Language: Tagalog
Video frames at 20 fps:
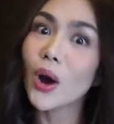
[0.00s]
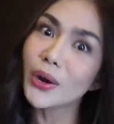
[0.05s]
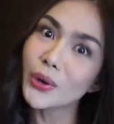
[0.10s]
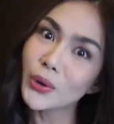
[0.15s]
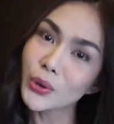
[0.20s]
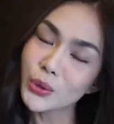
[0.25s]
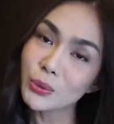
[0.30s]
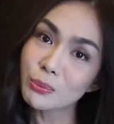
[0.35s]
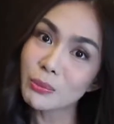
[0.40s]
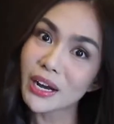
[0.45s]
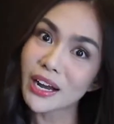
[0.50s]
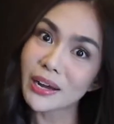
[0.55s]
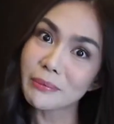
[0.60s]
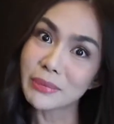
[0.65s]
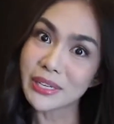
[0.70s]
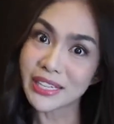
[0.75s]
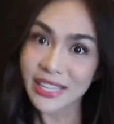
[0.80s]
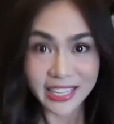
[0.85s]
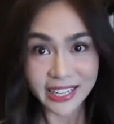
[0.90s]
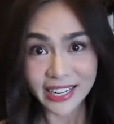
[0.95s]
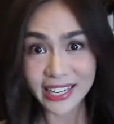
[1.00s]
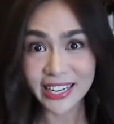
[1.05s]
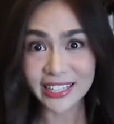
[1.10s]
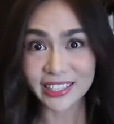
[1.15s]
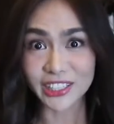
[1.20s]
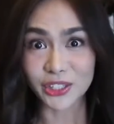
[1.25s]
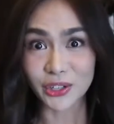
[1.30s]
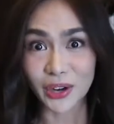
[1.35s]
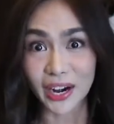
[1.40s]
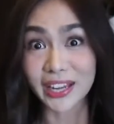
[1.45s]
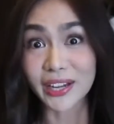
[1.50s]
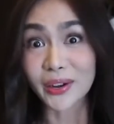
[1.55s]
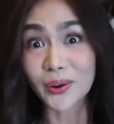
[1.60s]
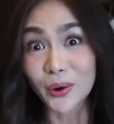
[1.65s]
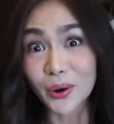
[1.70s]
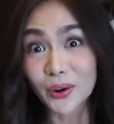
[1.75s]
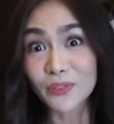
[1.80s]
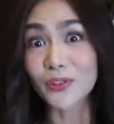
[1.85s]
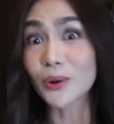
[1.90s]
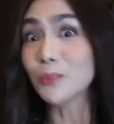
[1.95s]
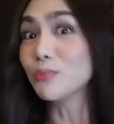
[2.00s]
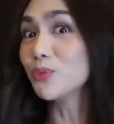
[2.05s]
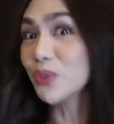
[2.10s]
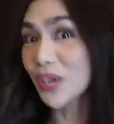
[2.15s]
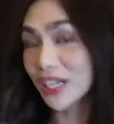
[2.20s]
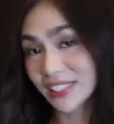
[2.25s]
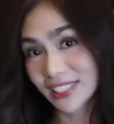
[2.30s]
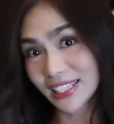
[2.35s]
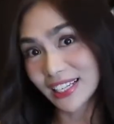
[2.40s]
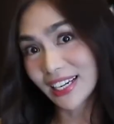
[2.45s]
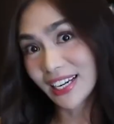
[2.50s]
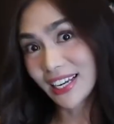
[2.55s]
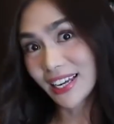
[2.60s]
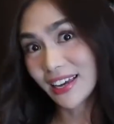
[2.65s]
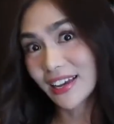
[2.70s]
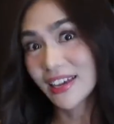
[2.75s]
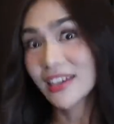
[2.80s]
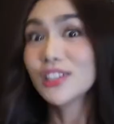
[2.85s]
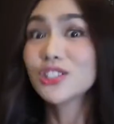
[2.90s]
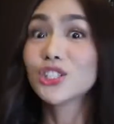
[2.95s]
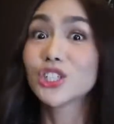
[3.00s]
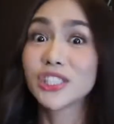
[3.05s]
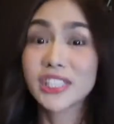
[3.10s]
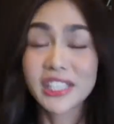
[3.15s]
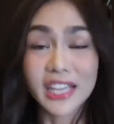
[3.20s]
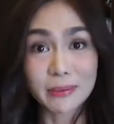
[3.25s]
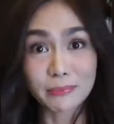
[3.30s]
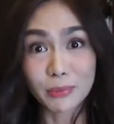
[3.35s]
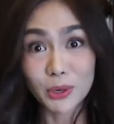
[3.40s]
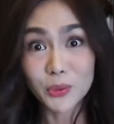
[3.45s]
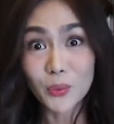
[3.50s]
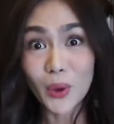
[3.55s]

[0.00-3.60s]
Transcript: ano yung mga bikini itatry ko from Dress Lily, just keep on